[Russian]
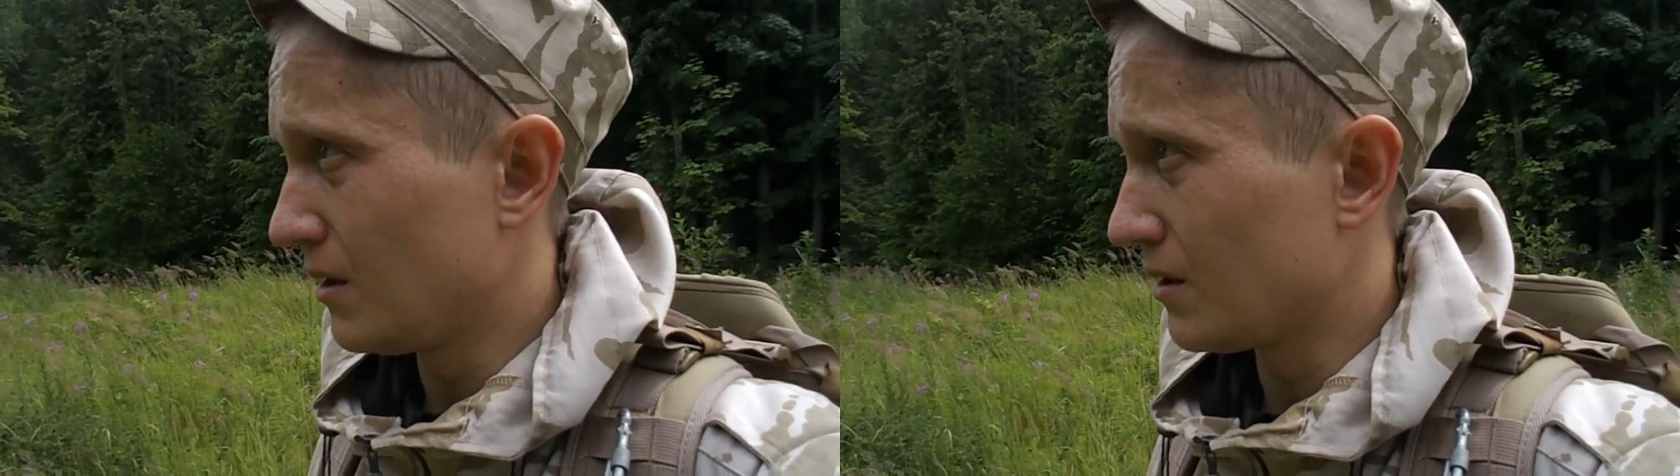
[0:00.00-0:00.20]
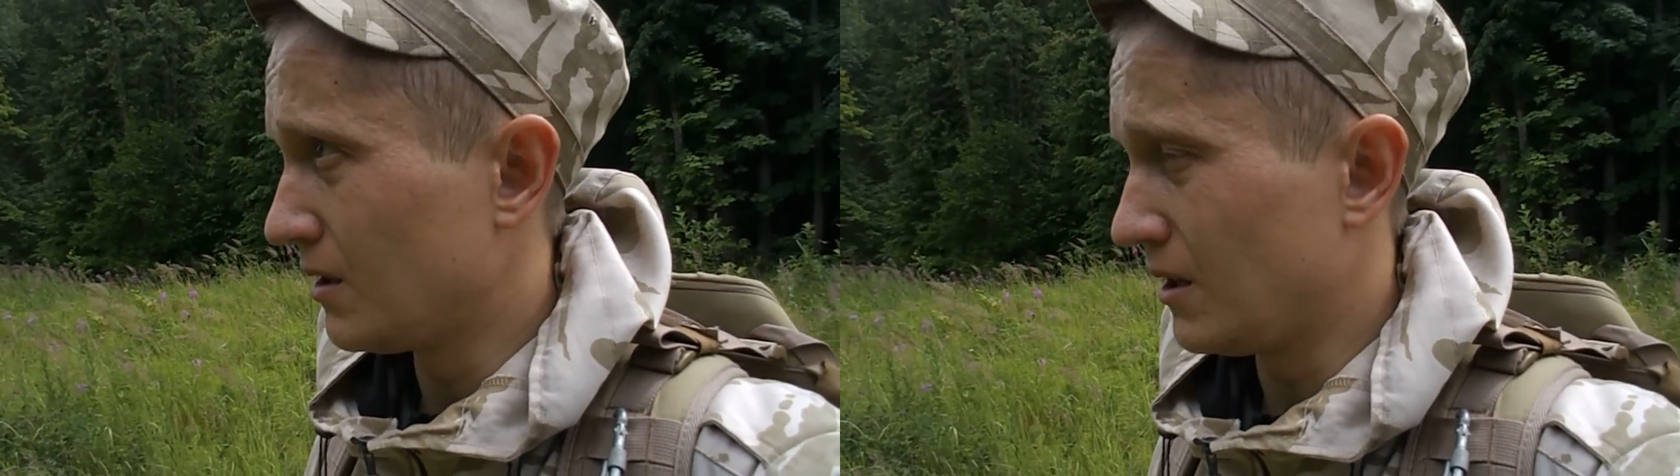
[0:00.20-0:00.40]

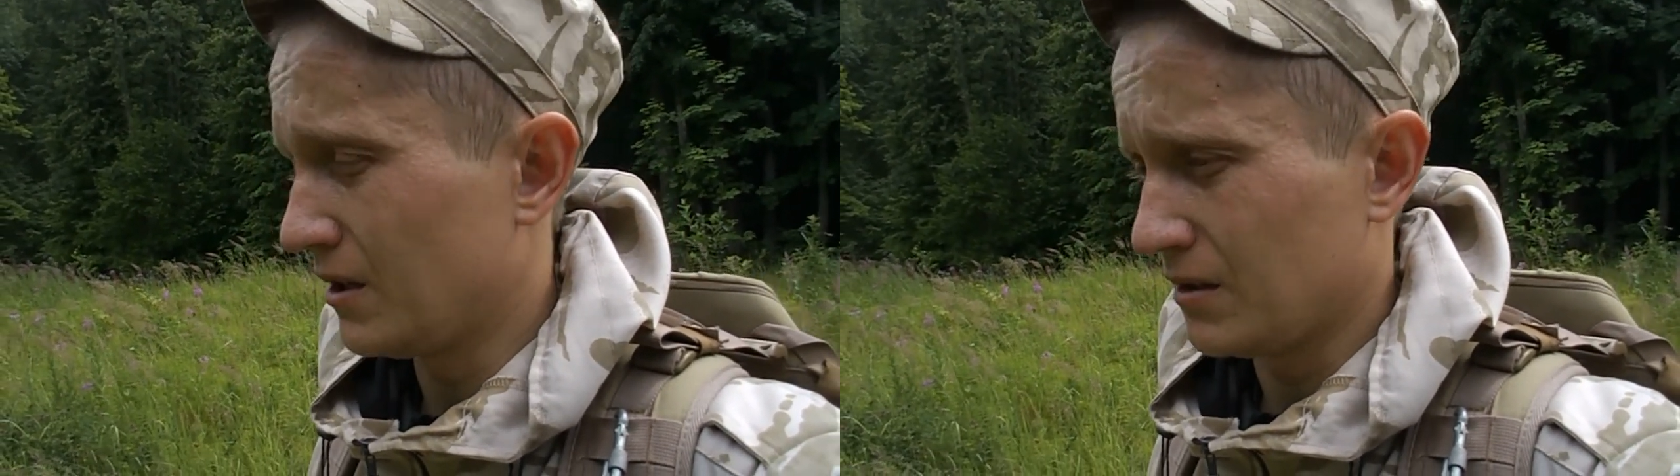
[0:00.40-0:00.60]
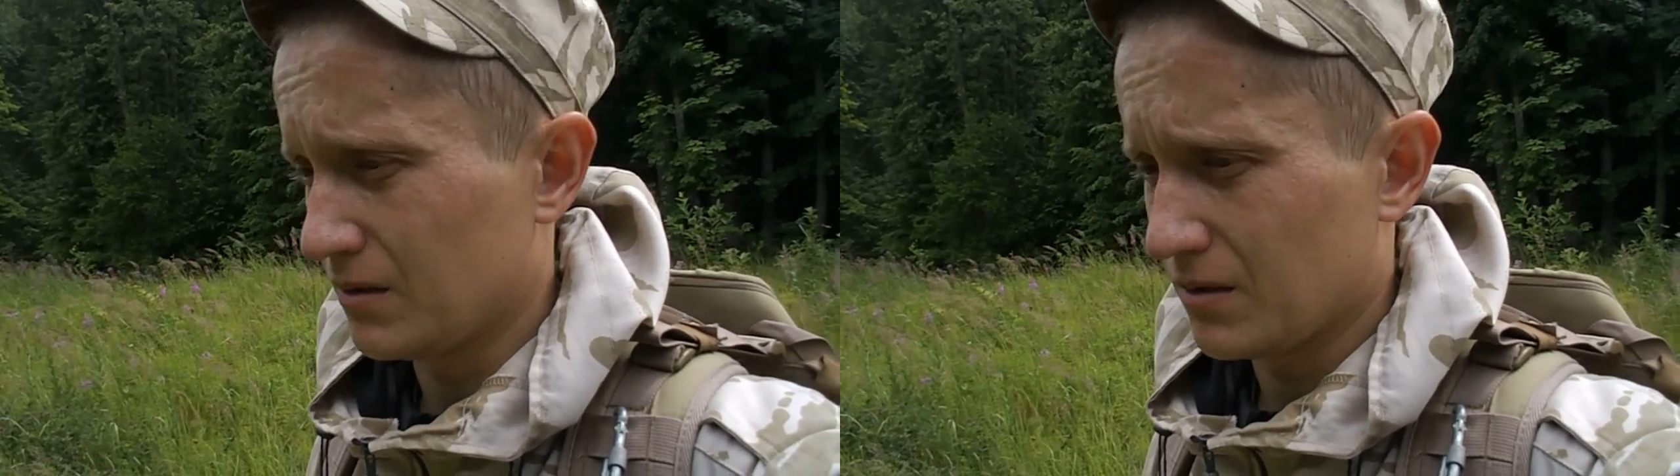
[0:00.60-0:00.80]

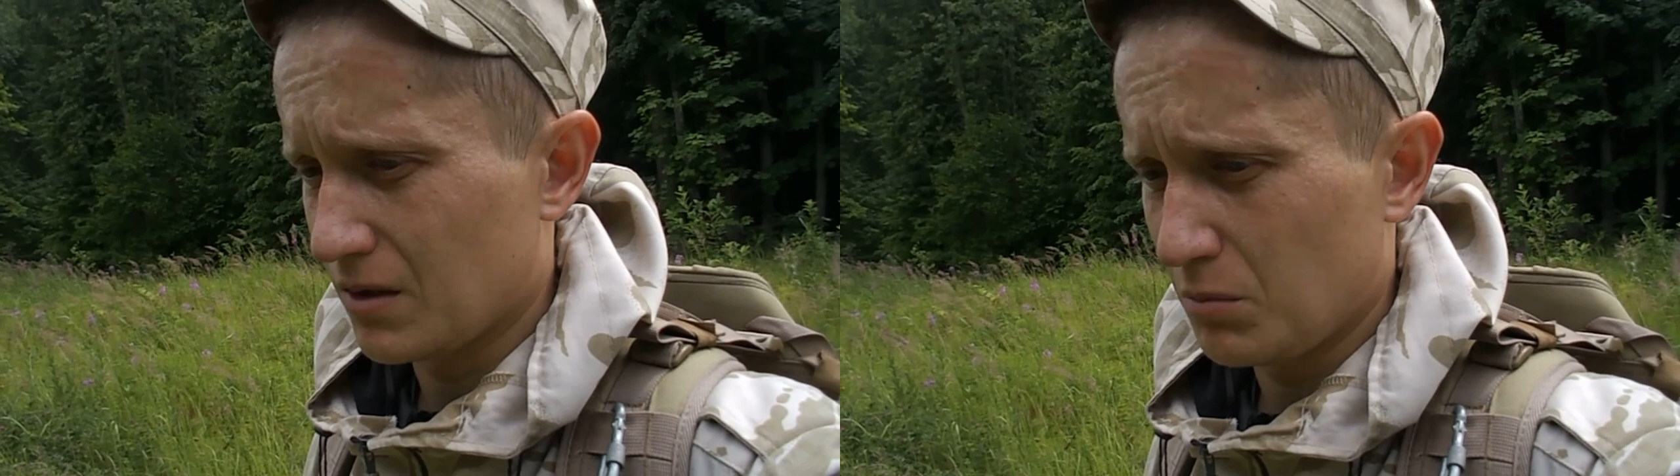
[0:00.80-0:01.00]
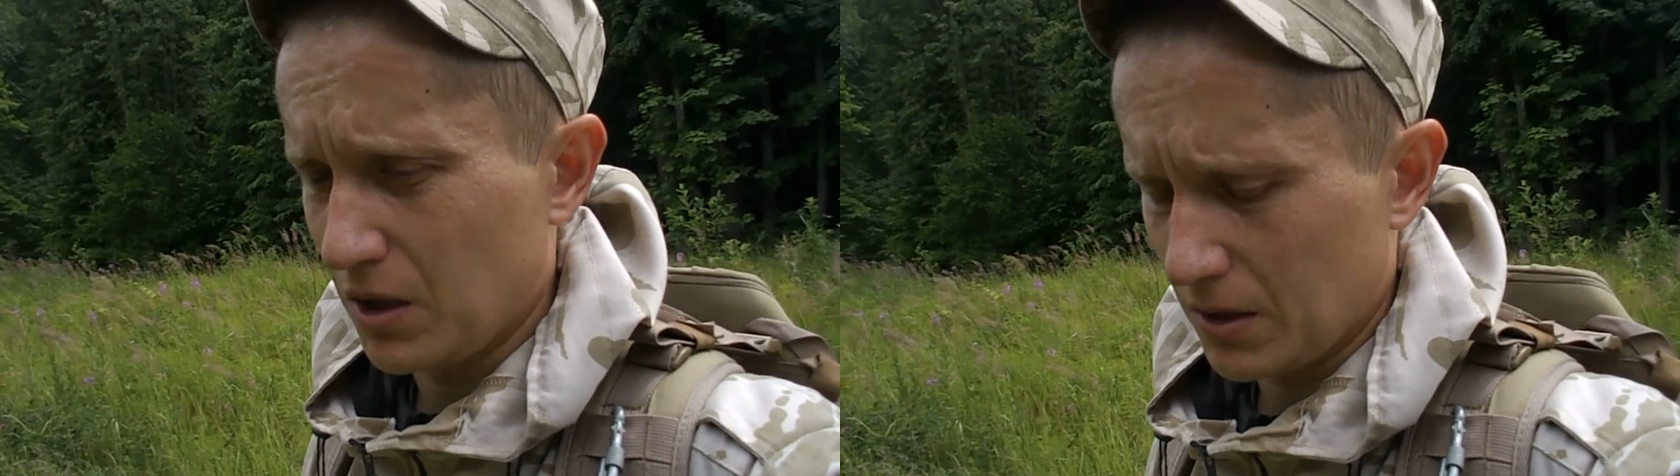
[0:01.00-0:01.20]
одна
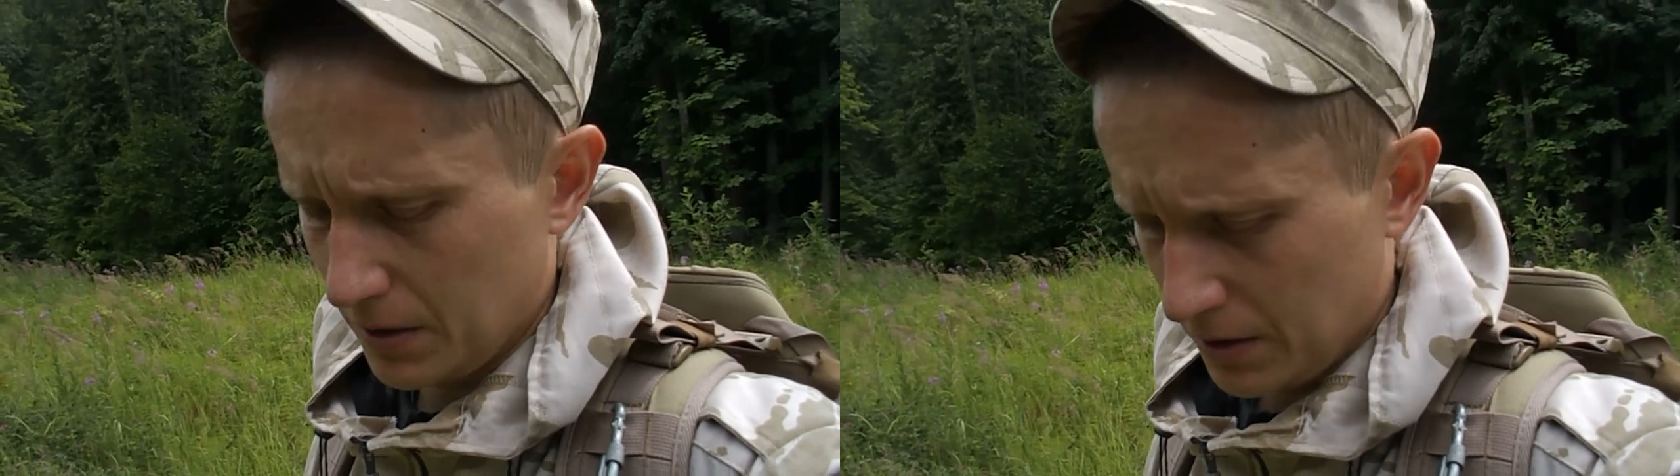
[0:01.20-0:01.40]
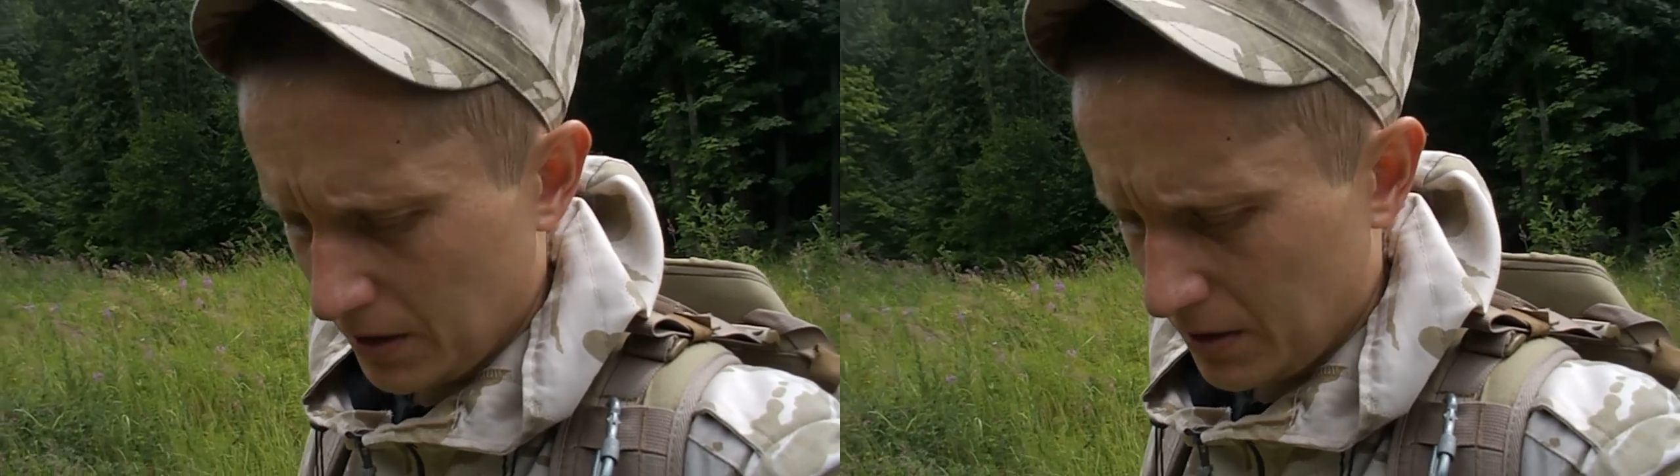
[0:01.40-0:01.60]

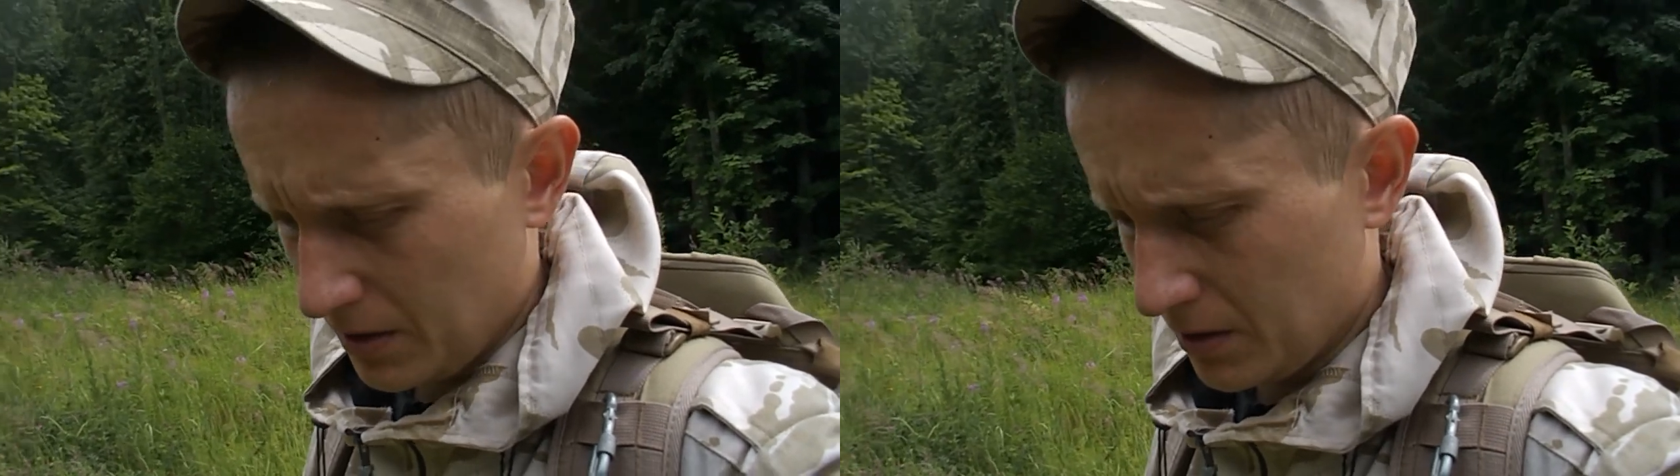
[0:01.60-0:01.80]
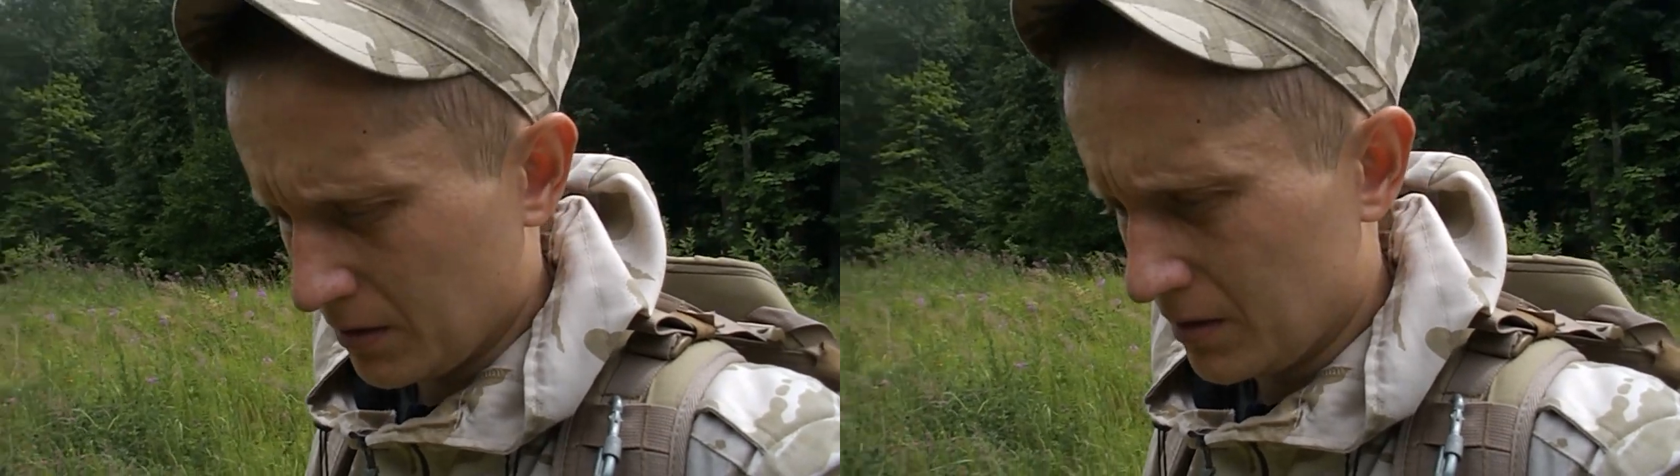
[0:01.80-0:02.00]
рыбалка, ни
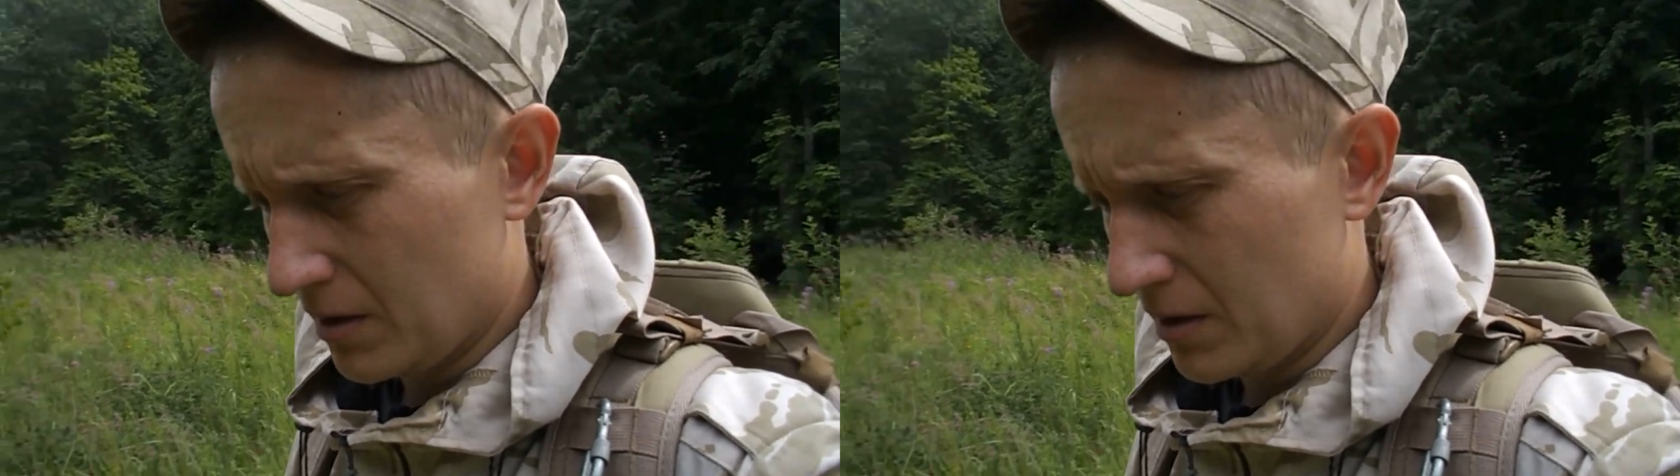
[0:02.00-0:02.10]
одни